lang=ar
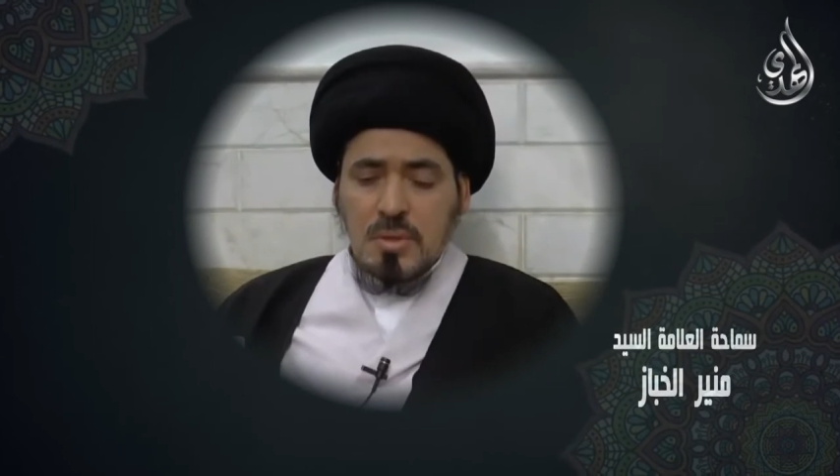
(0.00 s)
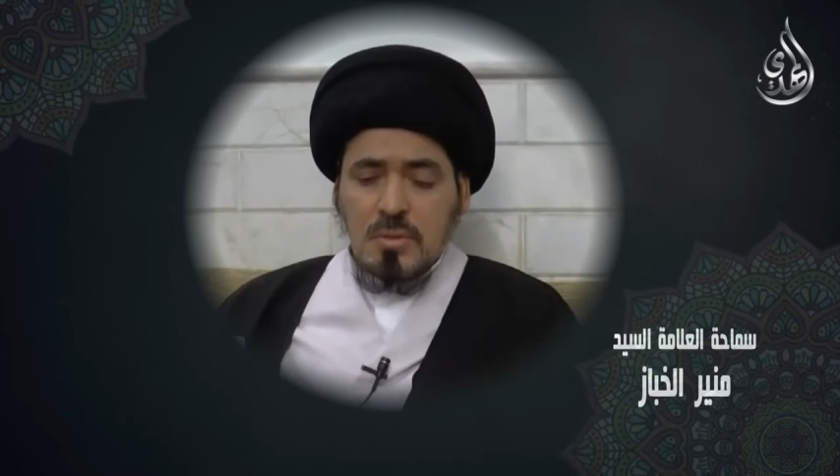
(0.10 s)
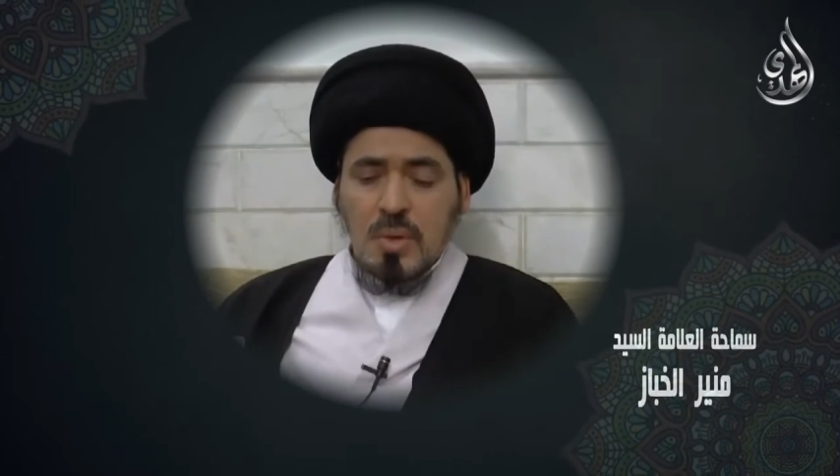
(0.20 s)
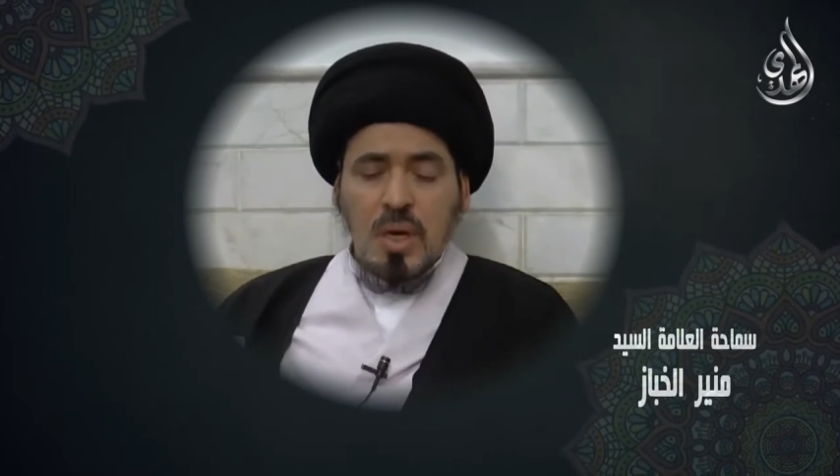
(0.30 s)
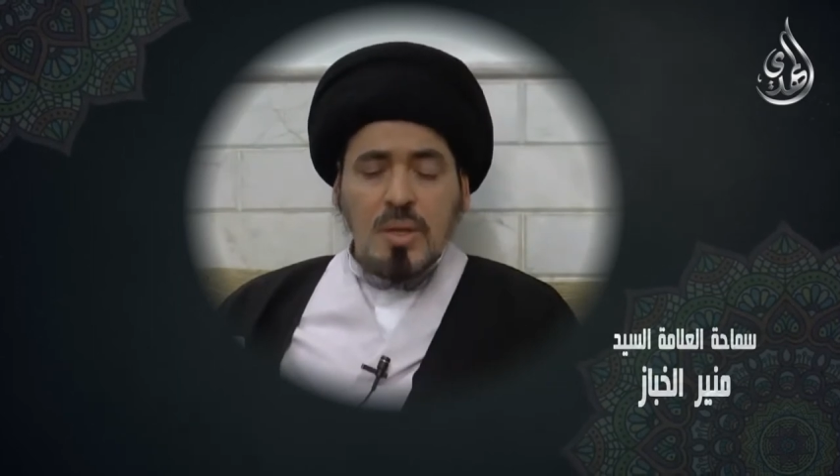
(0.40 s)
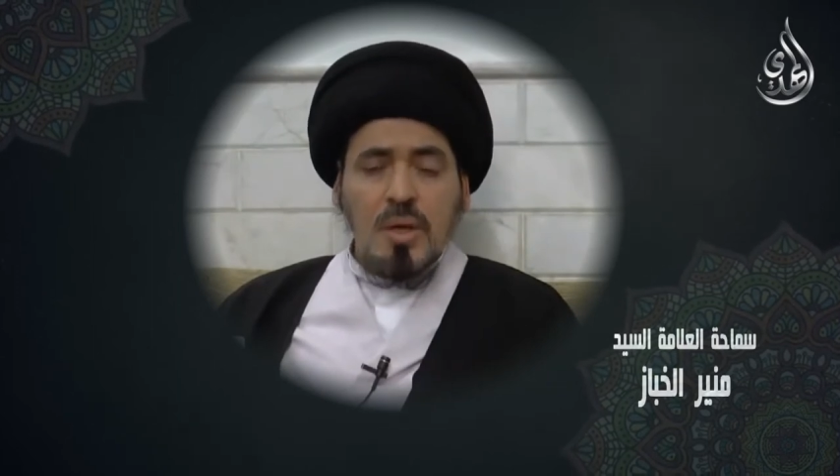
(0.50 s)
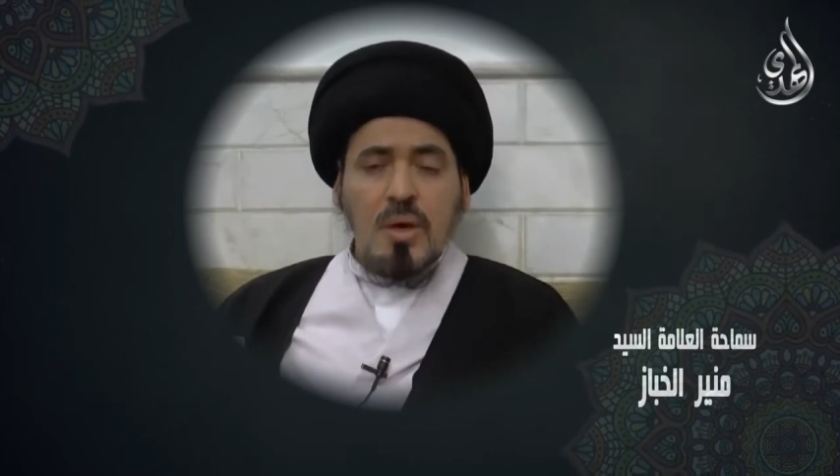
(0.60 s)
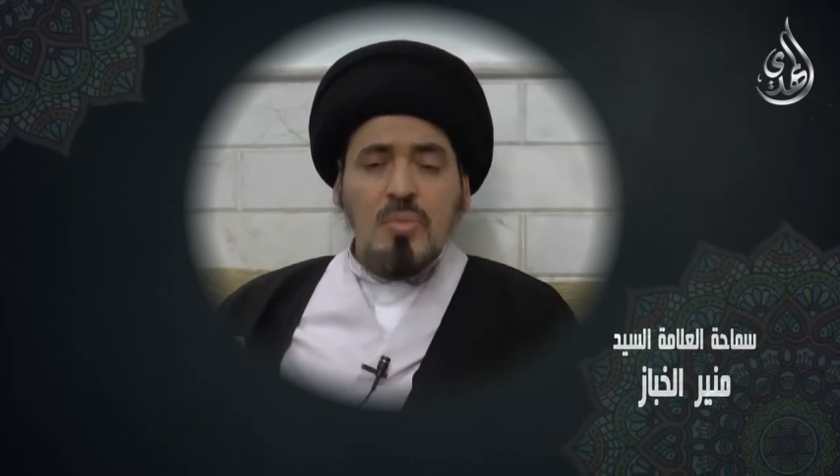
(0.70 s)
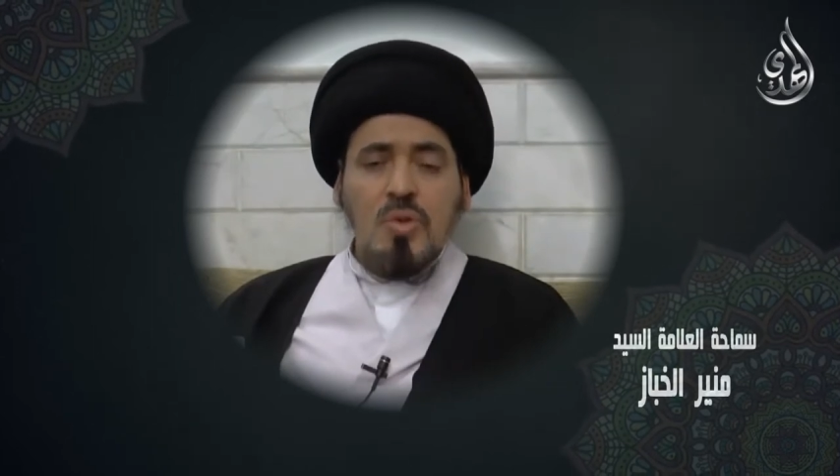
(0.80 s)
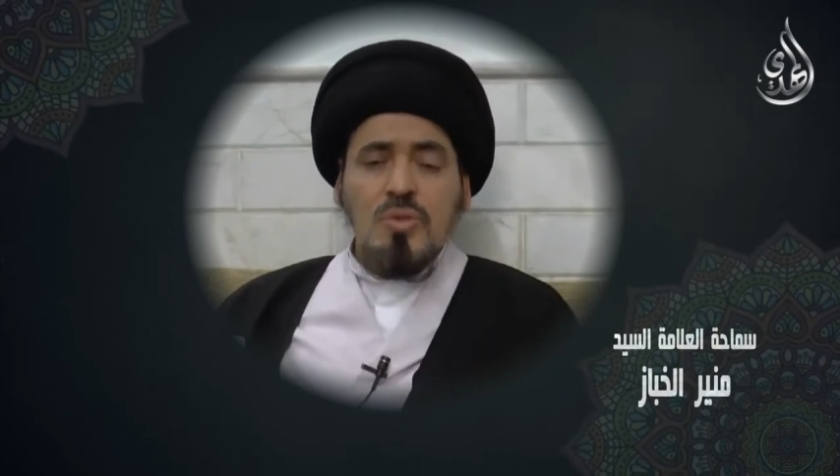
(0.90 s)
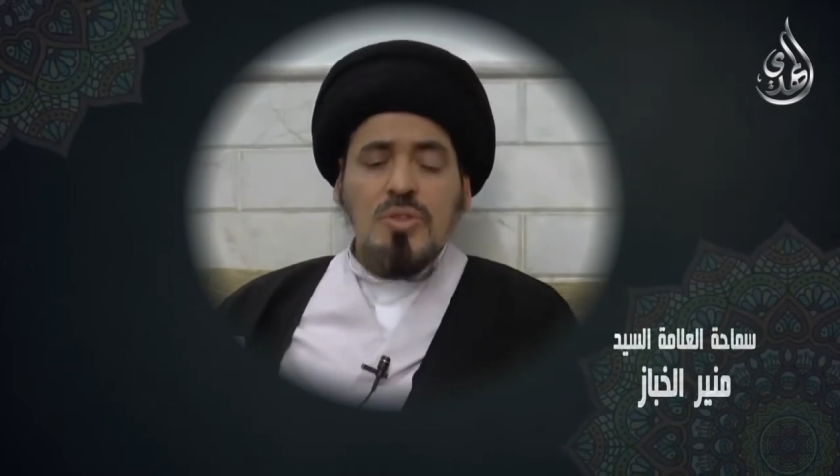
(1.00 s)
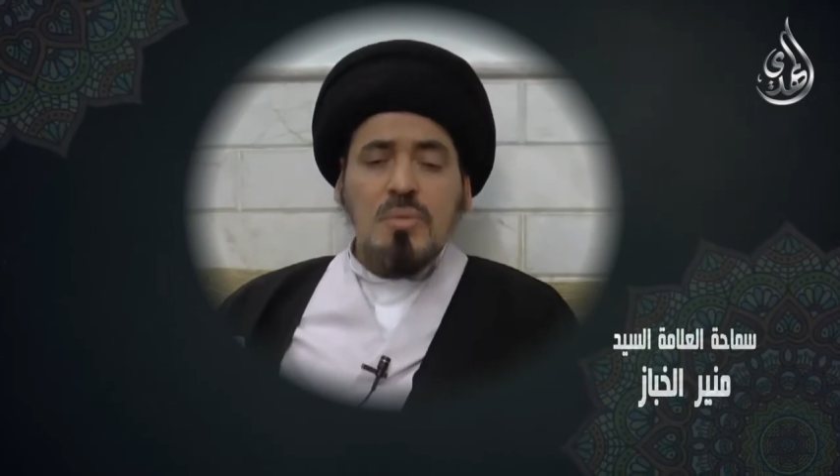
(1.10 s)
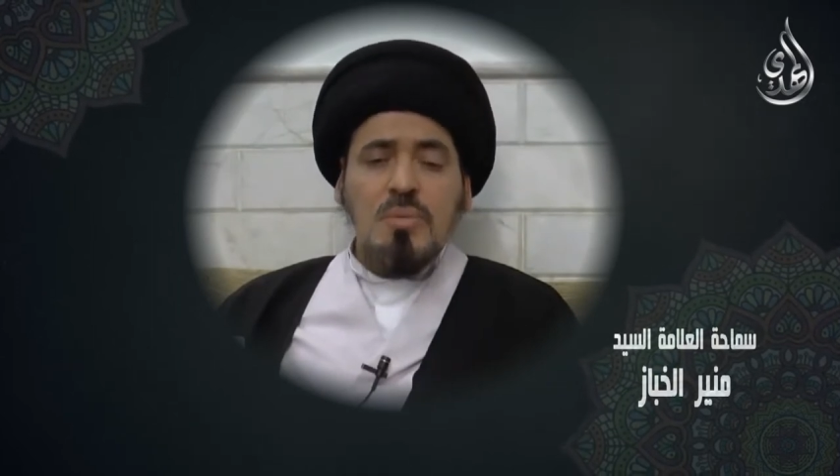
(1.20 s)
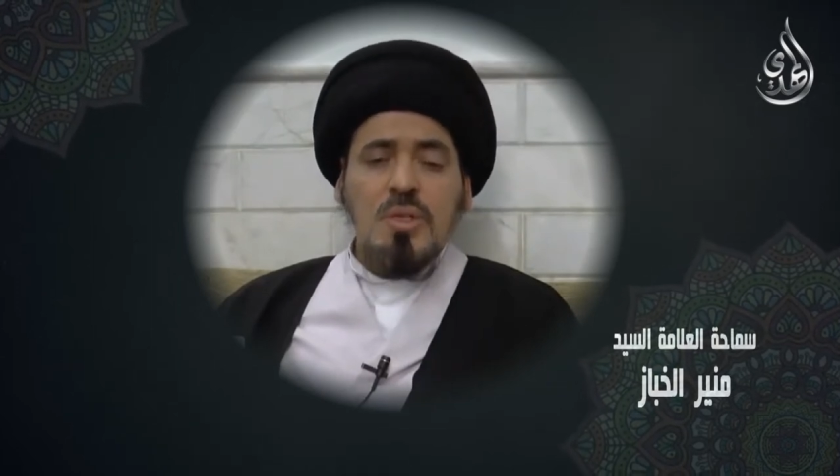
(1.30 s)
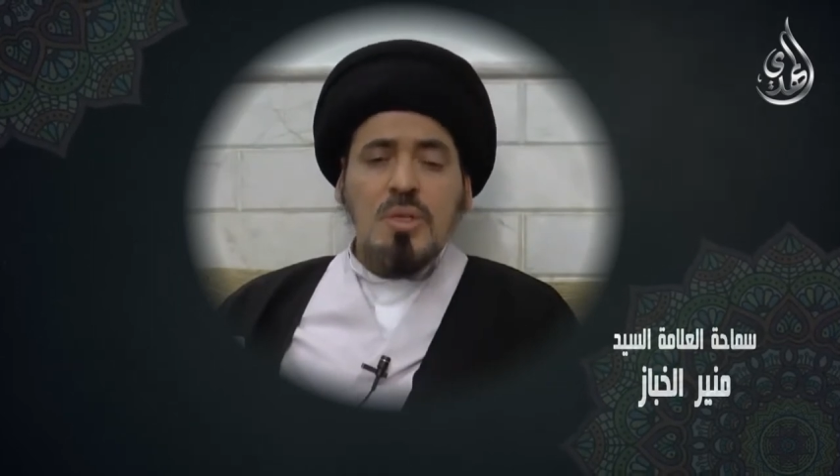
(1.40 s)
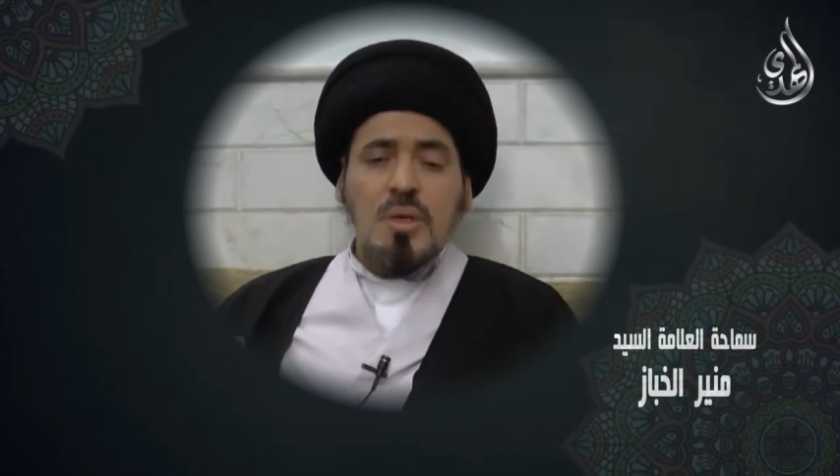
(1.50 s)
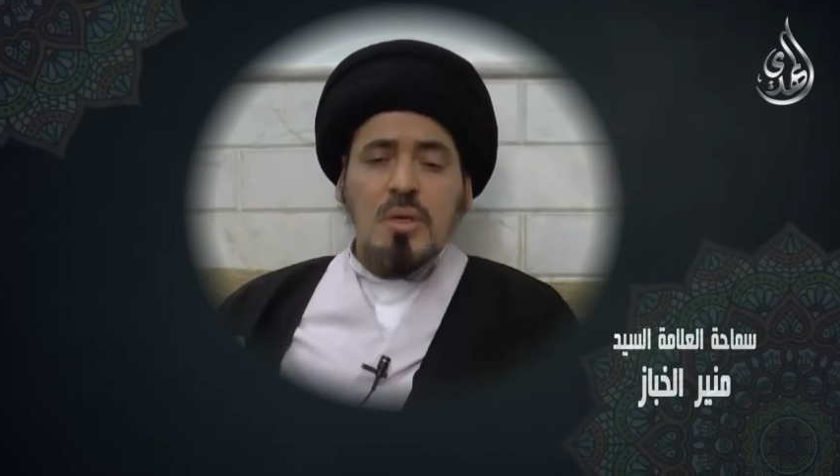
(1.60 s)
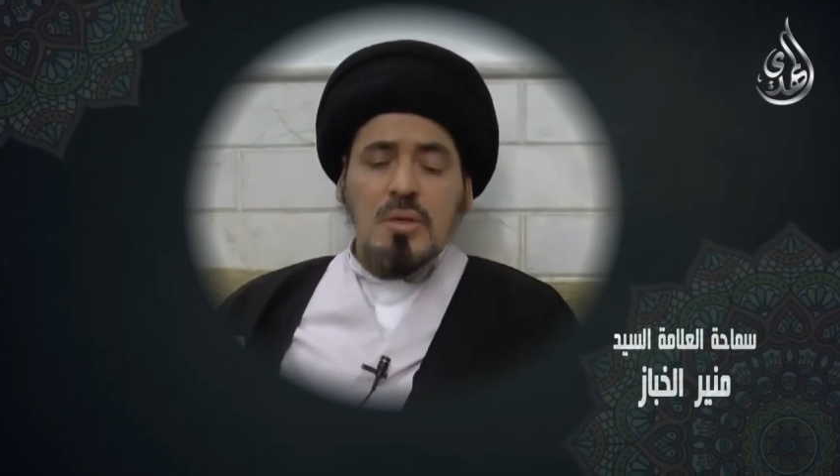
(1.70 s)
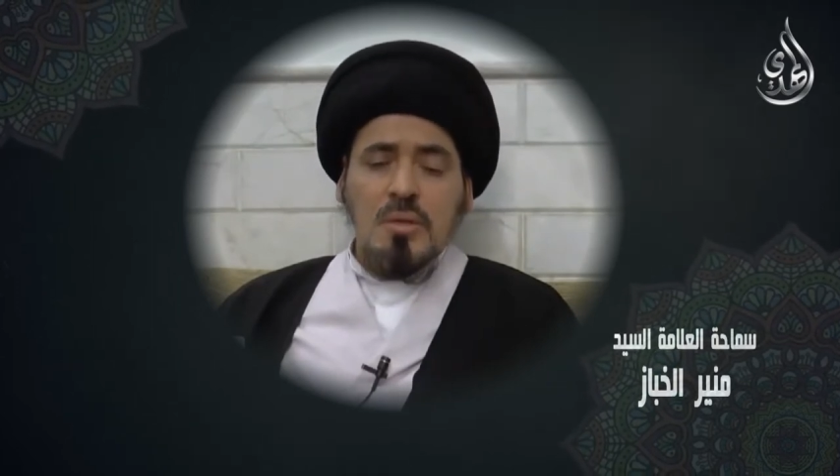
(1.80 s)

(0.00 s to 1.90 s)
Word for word: وهذا امر جميل